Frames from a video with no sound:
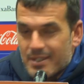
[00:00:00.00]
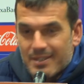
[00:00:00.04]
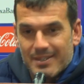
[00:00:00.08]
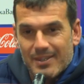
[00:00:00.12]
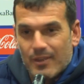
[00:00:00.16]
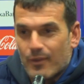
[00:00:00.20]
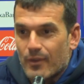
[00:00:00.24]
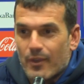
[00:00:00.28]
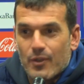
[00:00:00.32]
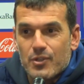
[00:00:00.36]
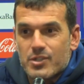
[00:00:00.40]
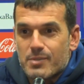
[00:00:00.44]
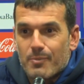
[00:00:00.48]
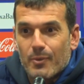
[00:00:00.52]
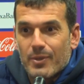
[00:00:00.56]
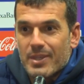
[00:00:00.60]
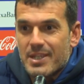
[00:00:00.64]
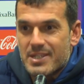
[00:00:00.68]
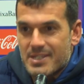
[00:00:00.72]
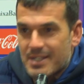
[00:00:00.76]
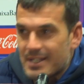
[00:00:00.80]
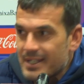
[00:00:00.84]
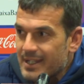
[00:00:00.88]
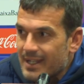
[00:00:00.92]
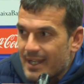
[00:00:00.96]
donde, no se podía
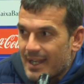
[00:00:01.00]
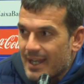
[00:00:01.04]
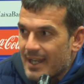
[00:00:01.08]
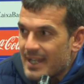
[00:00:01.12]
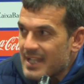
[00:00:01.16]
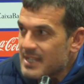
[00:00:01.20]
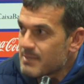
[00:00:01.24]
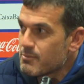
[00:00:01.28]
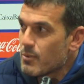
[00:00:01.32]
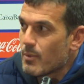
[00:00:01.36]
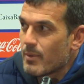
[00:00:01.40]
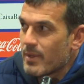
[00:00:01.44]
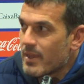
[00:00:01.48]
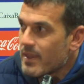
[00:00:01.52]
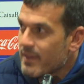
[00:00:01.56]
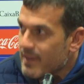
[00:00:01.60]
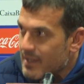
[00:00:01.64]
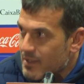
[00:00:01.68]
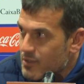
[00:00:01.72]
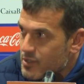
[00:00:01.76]
salir, en arenas movedizas,